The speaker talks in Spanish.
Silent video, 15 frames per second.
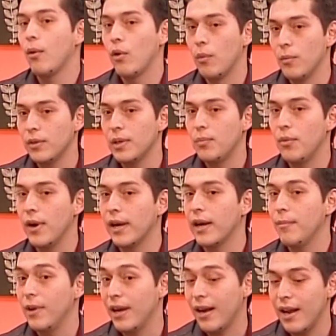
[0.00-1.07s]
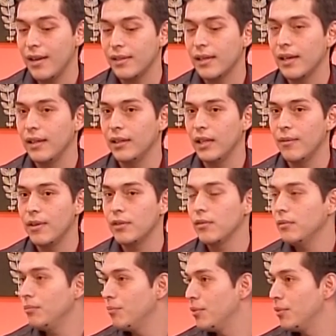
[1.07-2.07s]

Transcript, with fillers: ¿Cómo se puede realizar la intervención?